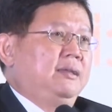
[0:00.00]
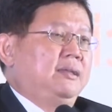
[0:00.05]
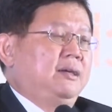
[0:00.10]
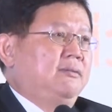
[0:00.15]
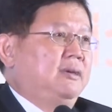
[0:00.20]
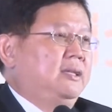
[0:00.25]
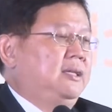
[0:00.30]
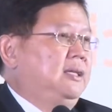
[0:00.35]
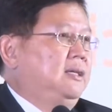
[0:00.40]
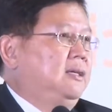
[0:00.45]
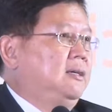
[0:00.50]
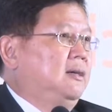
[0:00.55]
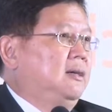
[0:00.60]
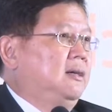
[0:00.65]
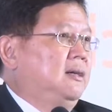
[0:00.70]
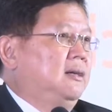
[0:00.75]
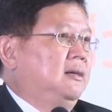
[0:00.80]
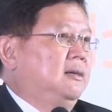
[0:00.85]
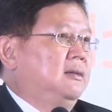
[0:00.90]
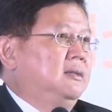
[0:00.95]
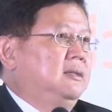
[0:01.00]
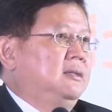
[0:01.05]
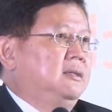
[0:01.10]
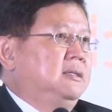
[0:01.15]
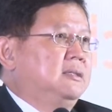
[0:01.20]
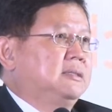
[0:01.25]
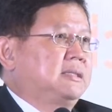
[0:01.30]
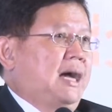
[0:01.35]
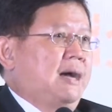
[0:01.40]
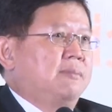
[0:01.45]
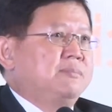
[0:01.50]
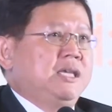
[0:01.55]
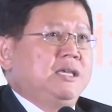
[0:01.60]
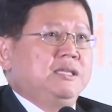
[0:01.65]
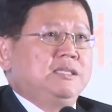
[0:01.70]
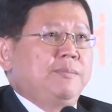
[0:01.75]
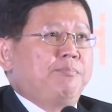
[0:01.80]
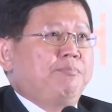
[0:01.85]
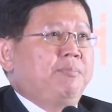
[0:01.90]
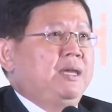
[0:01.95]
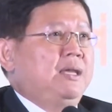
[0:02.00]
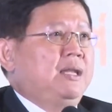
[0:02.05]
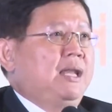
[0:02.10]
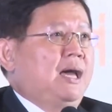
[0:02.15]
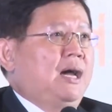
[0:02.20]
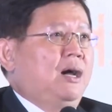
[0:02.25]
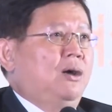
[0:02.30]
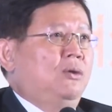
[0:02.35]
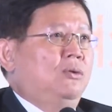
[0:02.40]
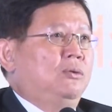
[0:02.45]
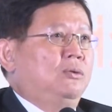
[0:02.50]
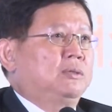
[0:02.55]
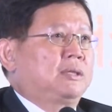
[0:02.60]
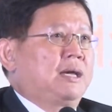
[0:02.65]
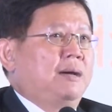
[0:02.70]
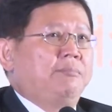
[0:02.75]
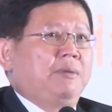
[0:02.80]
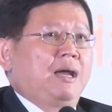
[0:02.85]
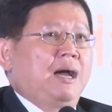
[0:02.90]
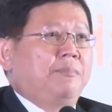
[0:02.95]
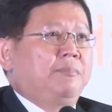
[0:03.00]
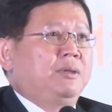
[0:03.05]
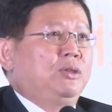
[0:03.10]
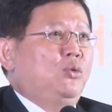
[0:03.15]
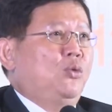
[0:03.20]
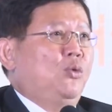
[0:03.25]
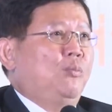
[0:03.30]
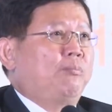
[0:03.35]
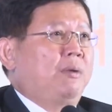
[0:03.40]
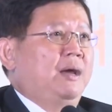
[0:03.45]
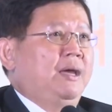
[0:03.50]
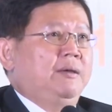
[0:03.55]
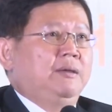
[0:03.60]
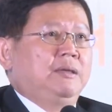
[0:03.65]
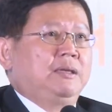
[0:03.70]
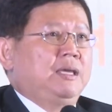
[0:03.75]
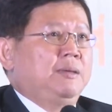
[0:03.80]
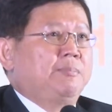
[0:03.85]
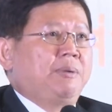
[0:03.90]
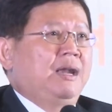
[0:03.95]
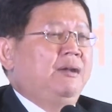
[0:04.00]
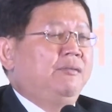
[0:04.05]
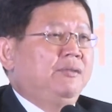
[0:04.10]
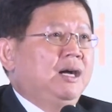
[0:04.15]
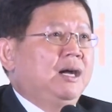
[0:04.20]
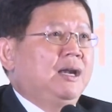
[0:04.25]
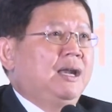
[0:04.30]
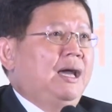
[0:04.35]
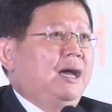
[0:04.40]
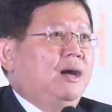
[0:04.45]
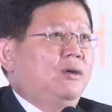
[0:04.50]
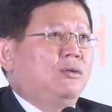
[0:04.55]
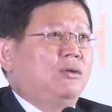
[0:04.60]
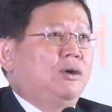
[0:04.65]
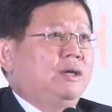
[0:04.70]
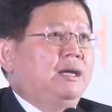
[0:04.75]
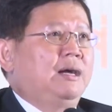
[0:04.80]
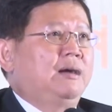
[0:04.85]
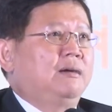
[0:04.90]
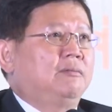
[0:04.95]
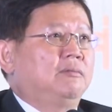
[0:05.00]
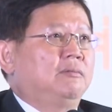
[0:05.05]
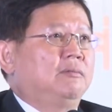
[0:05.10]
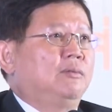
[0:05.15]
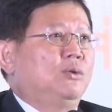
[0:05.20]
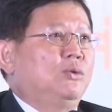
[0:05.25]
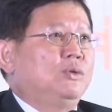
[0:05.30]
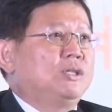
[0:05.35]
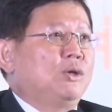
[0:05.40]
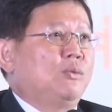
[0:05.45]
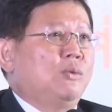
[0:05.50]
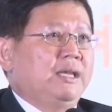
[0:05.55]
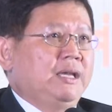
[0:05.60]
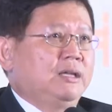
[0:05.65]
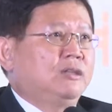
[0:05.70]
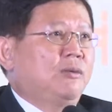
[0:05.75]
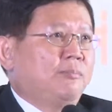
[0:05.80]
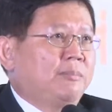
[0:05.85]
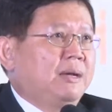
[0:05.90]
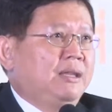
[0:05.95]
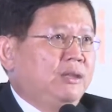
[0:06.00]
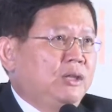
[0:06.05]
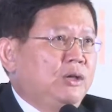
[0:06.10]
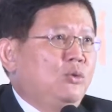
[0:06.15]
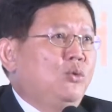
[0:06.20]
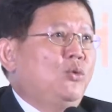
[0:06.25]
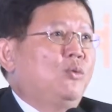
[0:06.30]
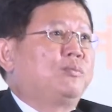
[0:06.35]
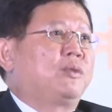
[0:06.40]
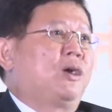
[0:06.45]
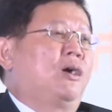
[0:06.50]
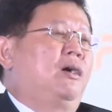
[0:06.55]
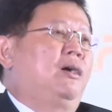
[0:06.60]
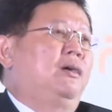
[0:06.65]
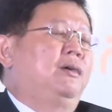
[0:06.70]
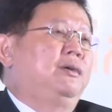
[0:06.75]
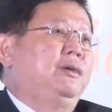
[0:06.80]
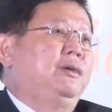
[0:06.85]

ณวันนี้ก็ 3-40 ปีแล้วทำการปฏิรูปไปกี่พันเรื่องแล้ว ก็ยังรู้สึกว่ายังต้องปฏิรูปต่อ